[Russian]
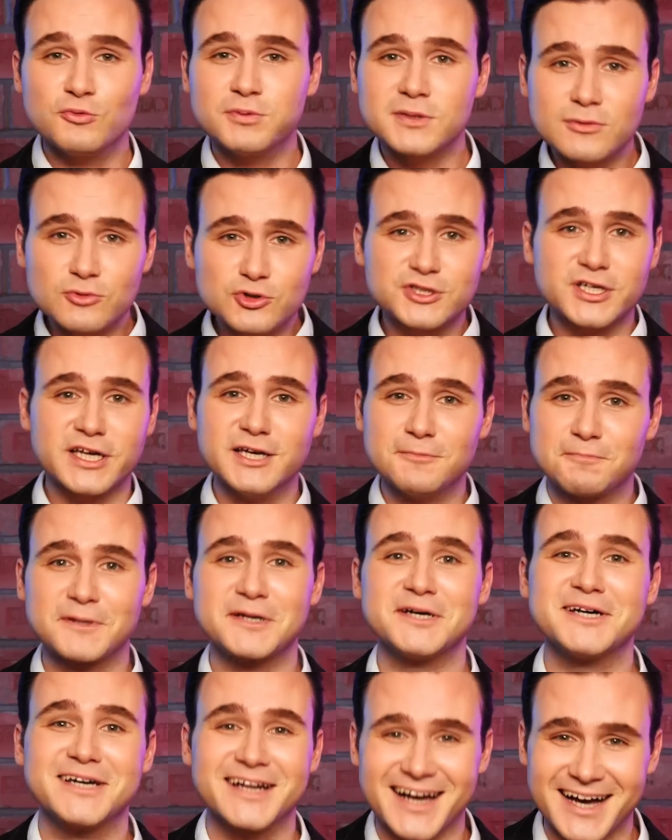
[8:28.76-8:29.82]
ну потому что они
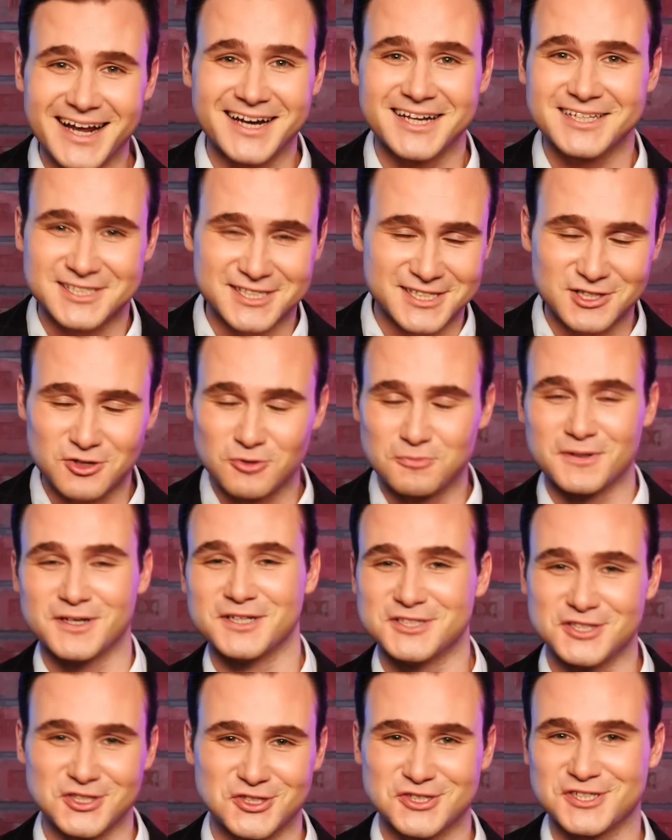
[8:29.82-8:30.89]
проиграли эти
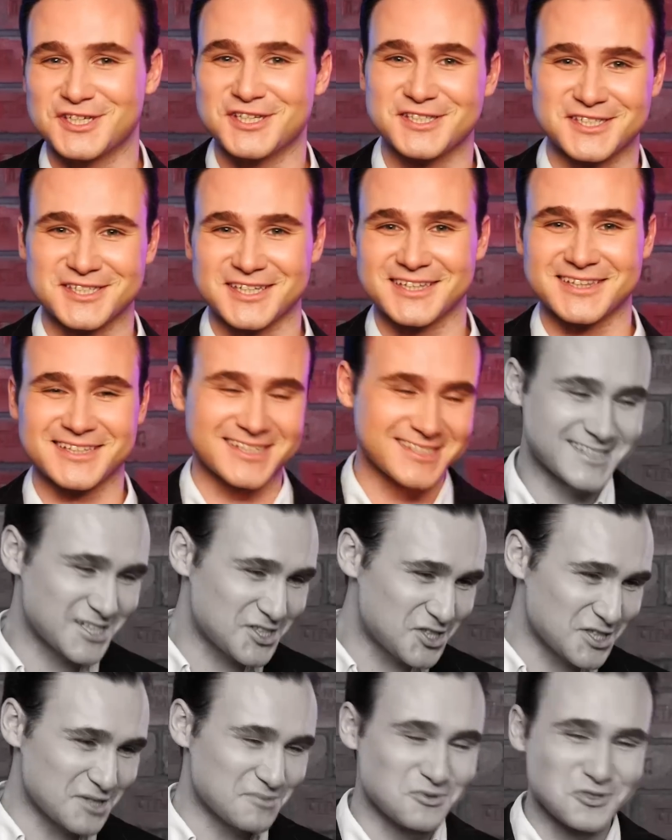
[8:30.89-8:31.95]
геополитические центры.
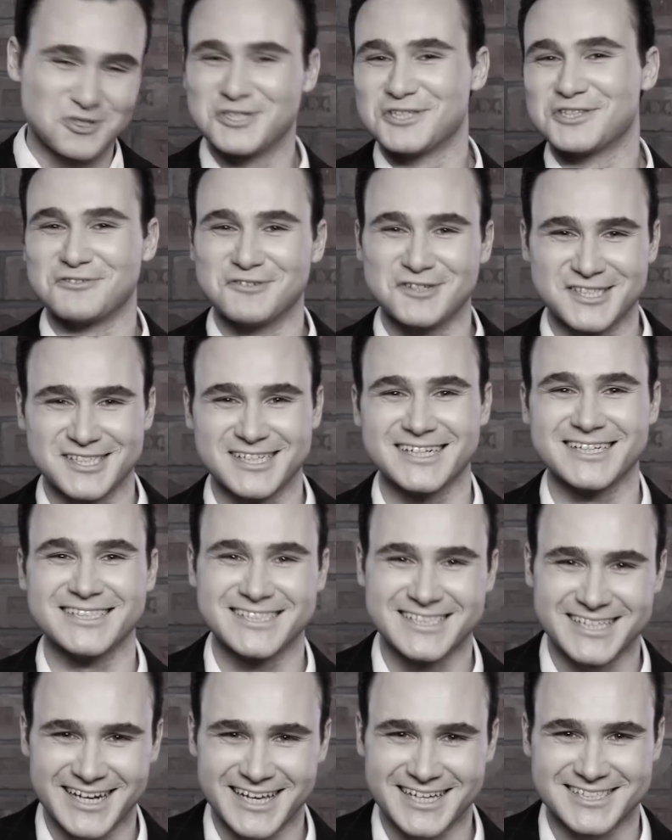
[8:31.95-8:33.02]
Зачем зачем учитывать их
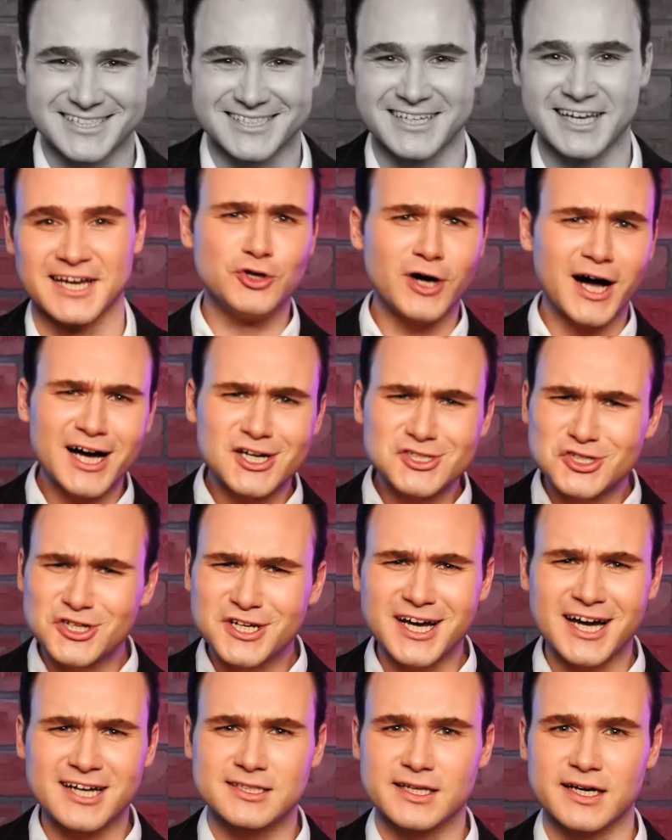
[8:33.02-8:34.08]
интересы? Даже
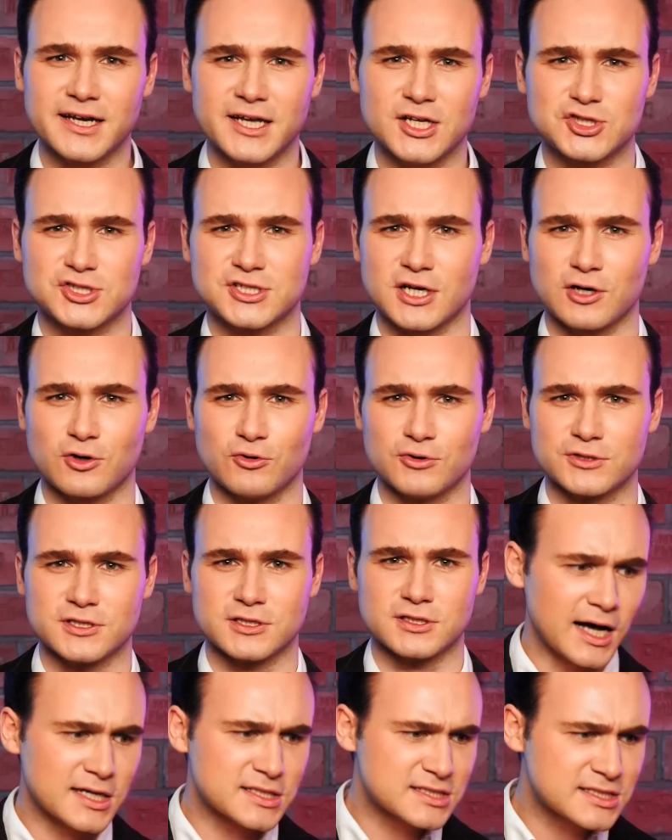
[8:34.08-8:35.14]
когда речь
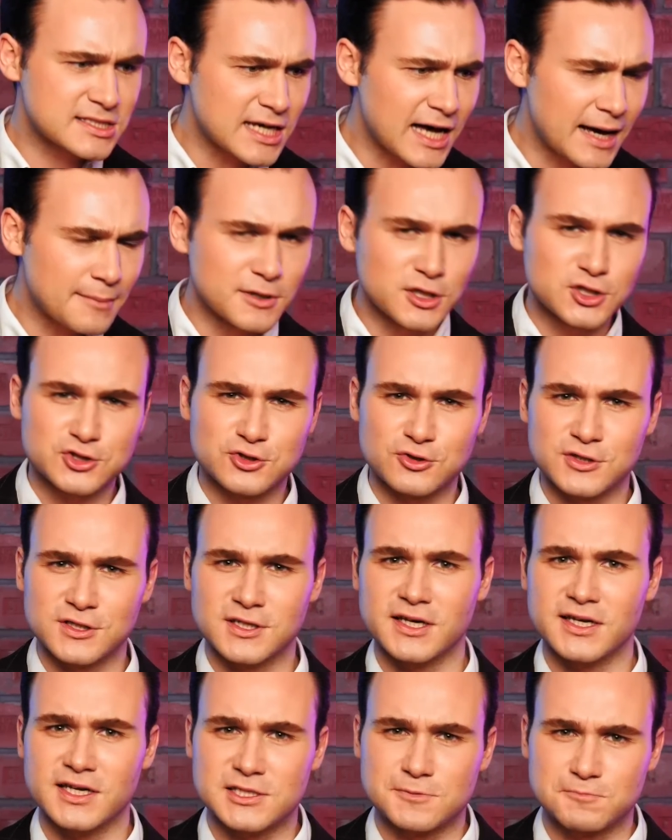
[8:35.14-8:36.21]
заходит о самых, что ни на
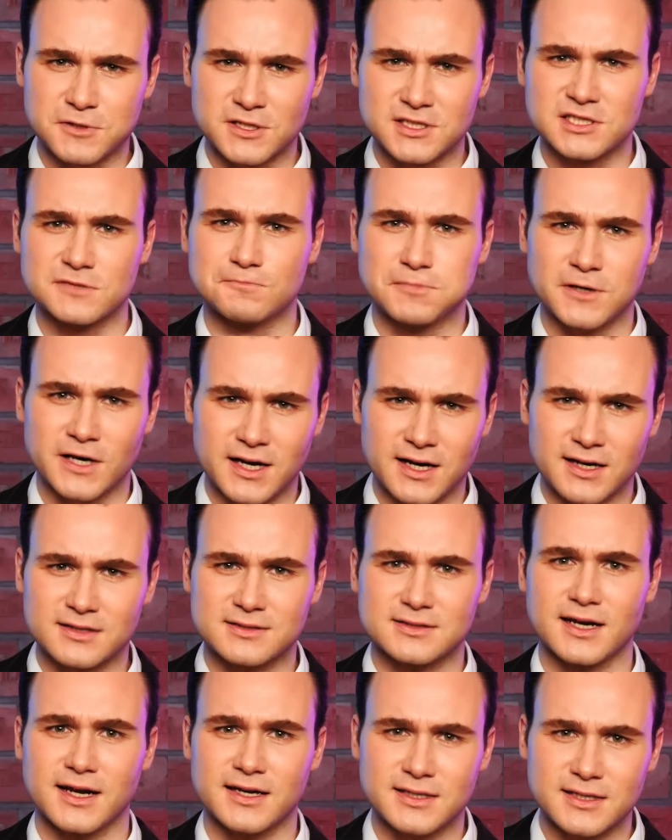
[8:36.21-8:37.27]
есть, принципиальных
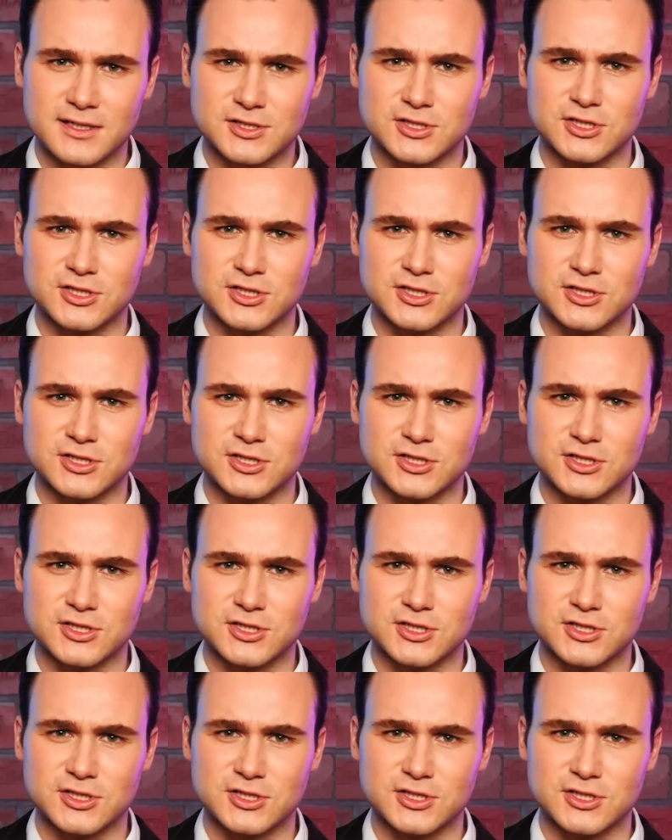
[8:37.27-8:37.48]
для них